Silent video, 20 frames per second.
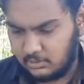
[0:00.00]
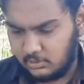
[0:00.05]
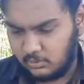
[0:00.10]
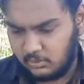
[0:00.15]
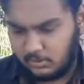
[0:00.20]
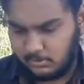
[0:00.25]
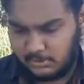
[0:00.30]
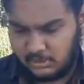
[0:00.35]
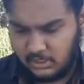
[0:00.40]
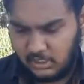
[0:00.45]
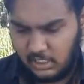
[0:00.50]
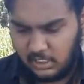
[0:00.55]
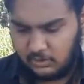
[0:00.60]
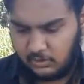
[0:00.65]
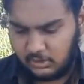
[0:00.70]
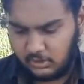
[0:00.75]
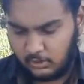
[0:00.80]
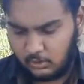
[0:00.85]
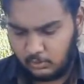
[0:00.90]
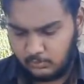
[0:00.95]
வந்து உங்களை பற்றி
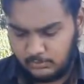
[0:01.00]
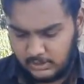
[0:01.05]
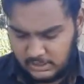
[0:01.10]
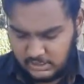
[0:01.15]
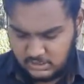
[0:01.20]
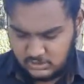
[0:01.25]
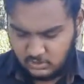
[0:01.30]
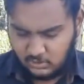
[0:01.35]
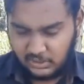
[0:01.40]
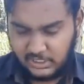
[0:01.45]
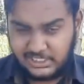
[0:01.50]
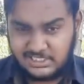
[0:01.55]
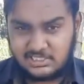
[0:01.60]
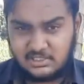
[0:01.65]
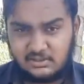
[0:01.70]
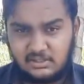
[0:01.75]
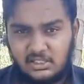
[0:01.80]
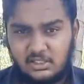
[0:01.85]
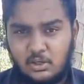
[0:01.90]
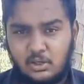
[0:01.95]
நல்லாவே தெரியும் ஸோ
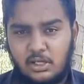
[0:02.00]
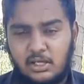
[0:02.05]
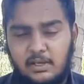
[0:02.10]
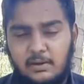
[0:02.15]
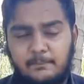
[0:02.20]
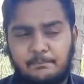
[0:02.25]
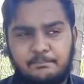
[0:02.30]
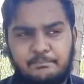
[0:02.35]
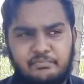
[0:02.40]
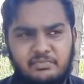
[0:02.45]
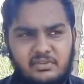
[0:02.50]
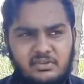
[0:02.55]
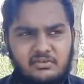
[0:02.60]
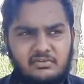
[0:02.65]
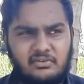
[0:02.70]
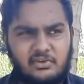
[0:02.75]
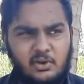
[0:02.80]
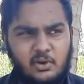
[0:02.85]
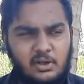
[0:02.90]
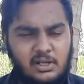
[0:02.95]
நெக்ஸ்ட் வந்து இதோட
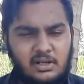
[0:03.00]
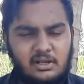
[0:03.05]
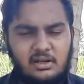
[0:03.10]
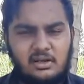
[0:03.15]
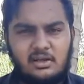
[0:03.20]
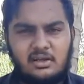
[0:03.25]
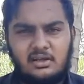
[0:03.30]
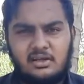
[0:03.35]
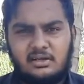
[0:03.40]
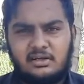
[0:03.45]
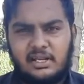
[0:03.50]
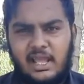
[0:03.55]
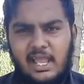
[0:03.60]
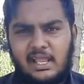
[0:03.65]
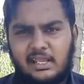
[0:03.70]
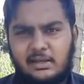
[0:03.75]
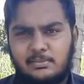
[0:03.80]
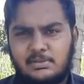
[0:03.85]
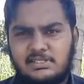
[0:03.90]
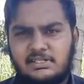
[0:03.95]
ஃபியூல்
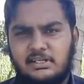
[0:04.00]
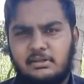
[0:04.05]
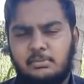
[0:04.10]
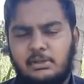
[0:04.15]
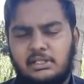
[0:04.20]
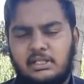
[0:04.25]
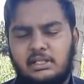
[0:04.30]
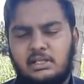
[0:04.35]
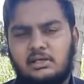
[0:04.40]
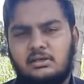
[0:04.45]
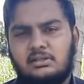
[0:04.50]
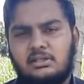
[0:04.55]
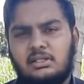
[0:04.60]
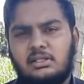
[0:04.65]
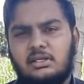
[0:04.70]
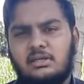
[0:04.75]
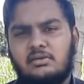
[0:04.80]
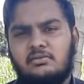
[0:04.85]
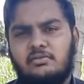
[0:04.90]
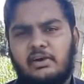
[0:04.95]
டேங்க் கெப்பாசிட்டி பார்த்திங்கன்னா
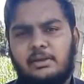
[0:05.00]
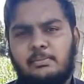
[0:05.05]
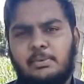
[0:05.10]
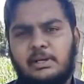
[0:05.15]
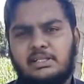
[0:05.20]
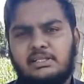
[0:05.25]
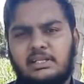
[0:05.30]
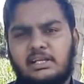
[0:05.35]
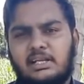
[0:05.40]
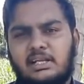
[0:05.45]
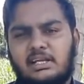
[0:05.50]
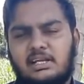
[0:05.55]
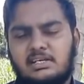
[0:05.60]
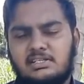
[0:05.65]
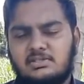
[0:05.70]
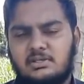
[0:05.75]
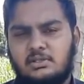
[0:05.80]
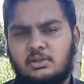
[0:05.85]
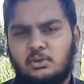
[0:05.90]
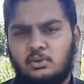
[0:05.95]
வந்து ஃபைவ் பாயிண்ட் த்ரீ
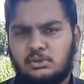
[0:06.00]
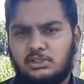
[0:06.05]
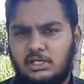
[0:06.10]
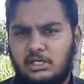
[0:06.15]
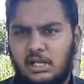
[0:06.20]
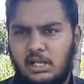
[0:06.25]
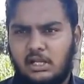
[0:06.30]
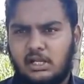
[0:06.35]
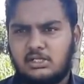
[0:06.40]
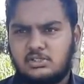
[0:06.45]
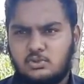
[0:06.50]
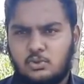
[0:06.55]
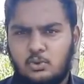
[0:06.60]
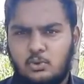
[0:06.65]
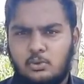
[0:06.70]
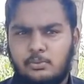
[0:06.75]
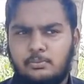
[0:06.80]
லிட்டர்ஸ் வந்து கொடுத்துருக்காங்க ஸோ